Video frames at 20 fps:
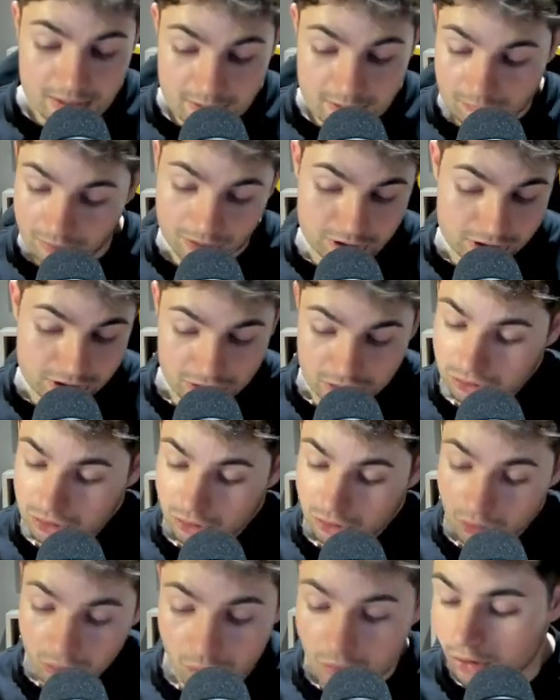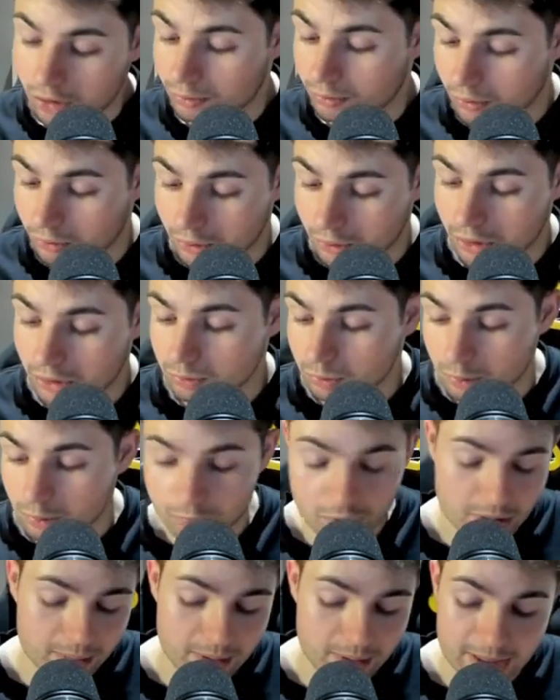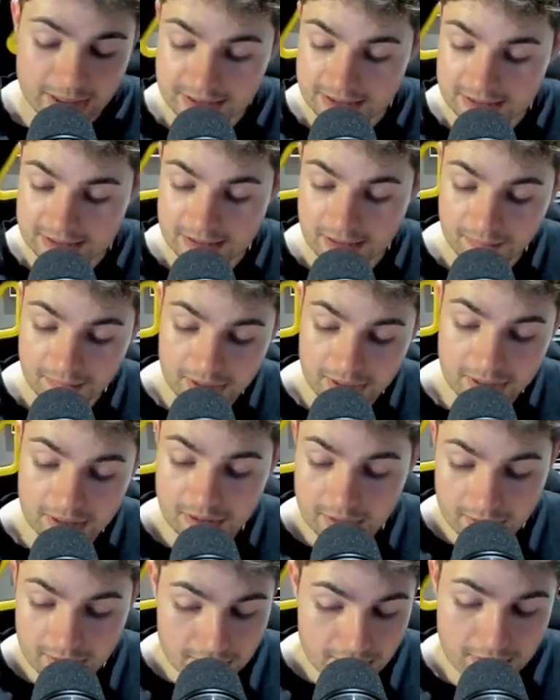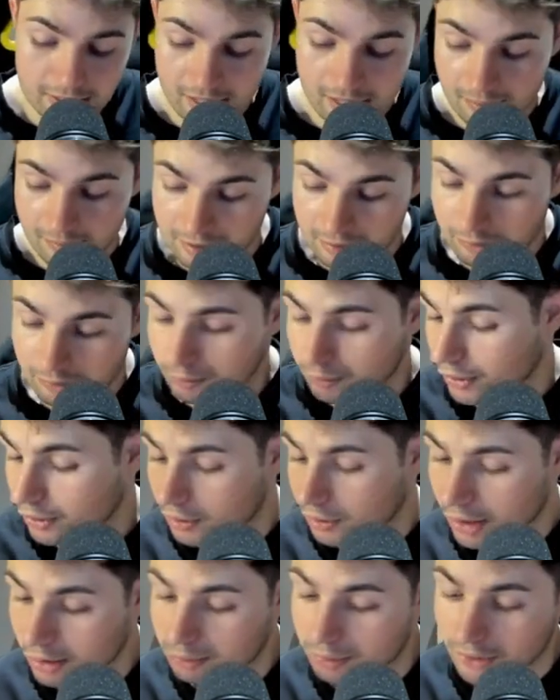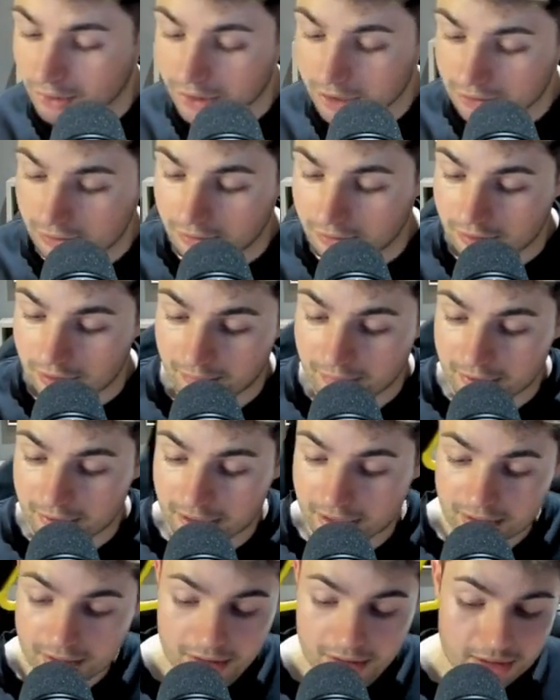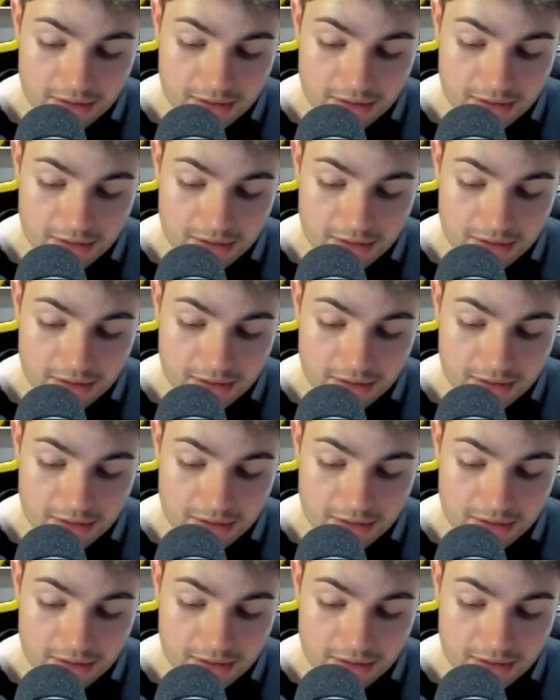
Pero es que son jugadores muy buenos, muy polivalentes también. Lamin puede jugar por dentro también.